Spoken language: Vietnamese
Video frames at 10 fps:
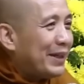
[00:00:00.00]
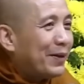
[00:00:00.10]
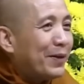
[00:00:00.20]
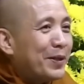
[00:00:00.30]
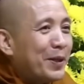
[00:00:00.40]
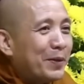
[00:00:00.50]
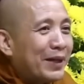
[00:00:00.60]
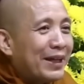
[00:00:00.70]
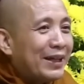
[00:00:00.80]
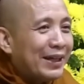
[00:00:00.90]
ở đây thì nó có
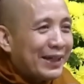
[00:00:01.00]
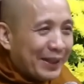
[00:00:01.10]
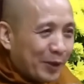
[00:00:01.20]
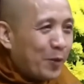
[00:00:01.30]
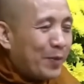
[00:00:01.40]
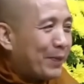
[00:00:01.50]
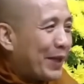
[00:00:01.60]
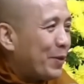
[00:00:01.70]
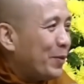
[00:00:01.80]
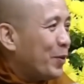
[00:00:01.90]
nhiều cái cách tu
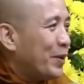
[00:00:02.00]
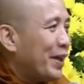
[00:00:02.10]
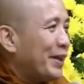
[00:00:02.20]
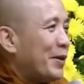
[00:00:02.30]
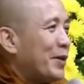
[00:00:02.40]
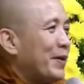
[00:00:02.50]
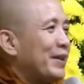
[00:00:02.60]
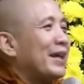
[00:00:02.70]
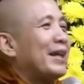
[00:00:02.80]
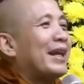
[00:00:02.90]
mà hôm nay chúng tôi giới thiệu
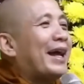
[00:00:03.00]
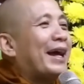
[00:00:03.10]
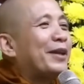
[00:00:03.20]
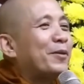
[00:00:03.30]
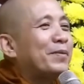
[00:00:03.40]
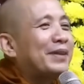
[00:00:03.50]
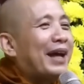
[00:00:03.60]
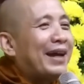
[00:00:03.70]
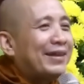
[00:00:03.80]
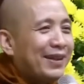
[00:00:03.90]
đến quý vị là
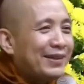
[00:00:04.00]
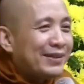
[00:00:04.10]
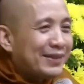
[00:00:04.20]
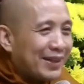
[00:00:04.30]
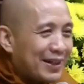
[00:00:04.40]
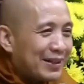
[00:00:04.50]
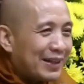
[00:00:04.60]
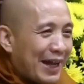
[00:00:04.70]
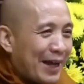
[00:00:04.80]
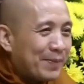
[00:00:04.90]
chúng ta tích
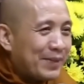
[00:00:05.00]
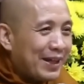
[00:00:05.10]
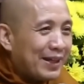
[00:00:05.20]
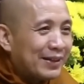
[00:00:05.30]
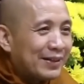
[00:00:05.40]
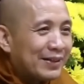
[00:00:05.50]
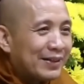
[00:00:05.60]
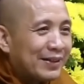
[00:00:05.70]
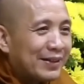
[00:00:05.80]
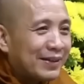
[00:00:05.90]
cực làm việc
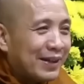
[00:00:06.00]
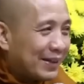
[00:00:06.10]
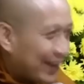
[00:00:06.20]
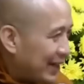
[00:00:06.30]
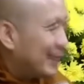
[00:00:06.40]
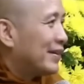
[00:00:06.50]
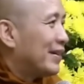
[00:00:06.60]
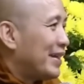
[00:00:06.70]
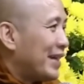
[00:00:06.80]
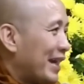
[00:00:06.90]
việc
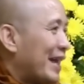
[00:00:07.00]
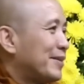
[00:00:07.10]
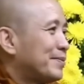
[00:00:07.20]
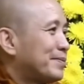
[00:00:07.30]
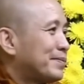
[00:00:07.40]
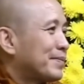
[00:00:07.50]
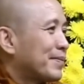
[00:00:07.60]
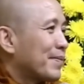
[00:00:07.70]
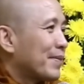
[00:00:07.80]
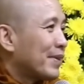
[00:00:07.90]
thiện hay việc lành
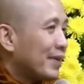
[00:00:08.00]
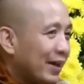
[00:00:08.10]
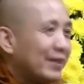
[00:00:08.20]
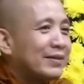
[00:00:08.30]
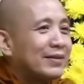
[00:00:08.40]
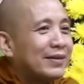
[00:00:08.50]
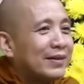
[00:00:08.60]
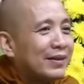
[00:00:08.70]
nhớ